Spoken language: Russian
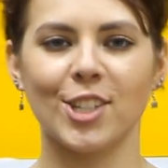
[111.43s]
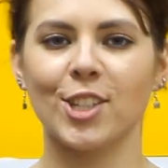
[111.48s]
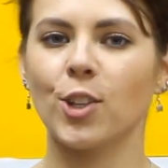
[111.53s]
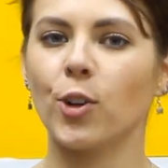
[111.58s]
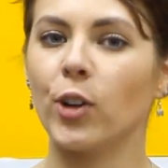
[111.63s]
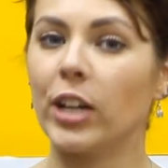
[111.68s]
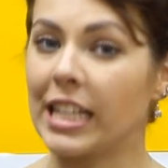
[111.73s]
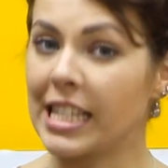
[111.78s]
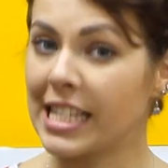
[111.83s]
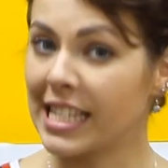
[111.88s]

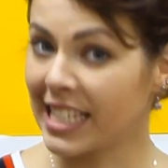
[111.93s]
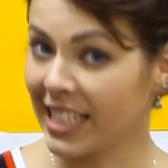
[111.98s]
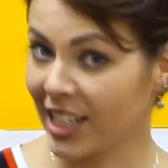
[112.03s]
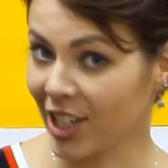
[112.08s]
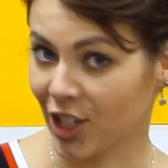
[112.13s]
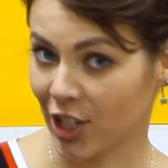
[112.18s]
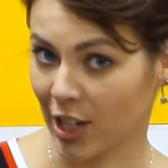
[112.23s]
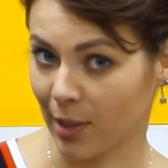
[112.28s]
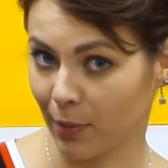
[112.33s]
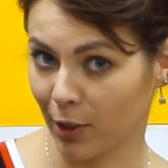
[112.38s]
Стоят
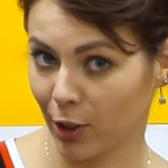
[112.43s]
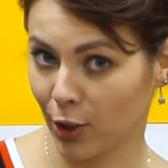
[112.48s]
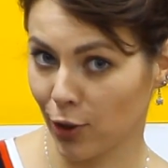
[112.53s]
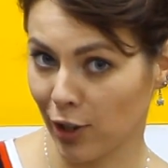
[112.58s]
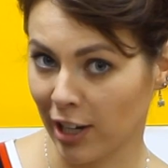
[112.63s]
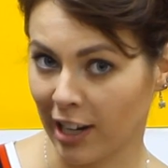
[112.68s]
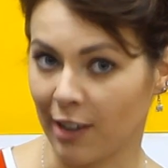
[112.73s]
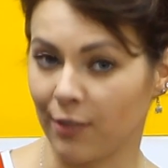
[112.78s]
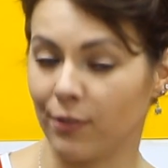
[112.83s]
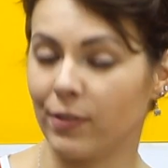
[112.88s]
слишком
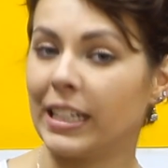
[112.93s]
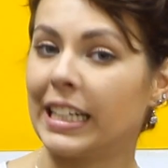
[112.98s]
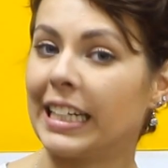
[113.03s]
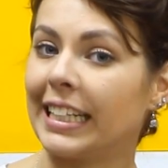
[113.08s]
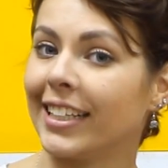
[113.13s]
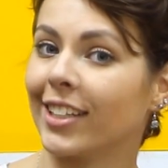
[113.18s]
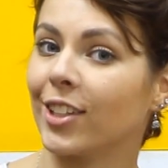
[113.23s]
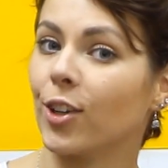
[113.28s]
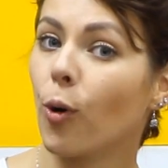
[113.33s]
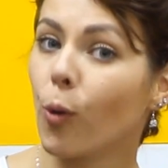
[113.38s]
недорого,
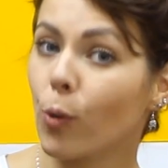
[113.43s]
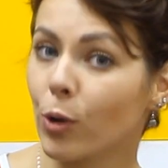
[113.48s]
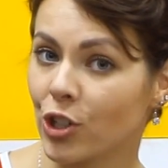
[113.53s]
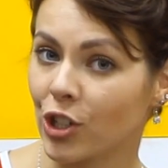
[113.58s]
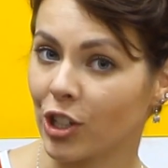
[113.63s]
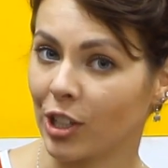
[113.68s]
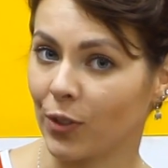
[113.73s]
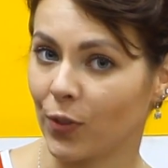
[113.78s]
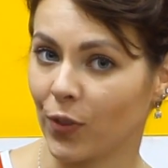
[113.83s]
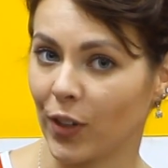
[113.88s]
выглядят
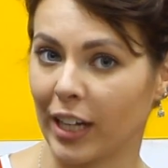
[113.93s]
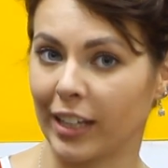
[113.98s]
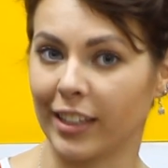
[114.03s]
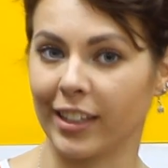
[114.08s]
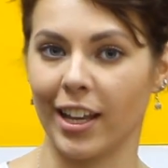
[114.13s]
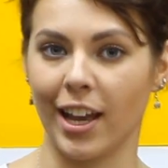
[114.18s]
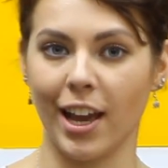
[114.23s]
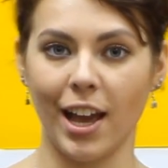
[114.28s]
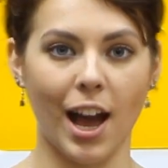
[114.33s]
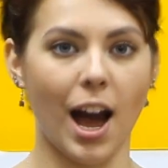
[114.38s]
очень
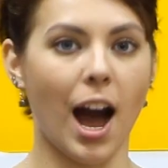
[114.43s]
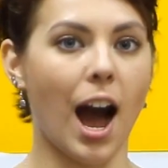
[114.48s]
эффектно,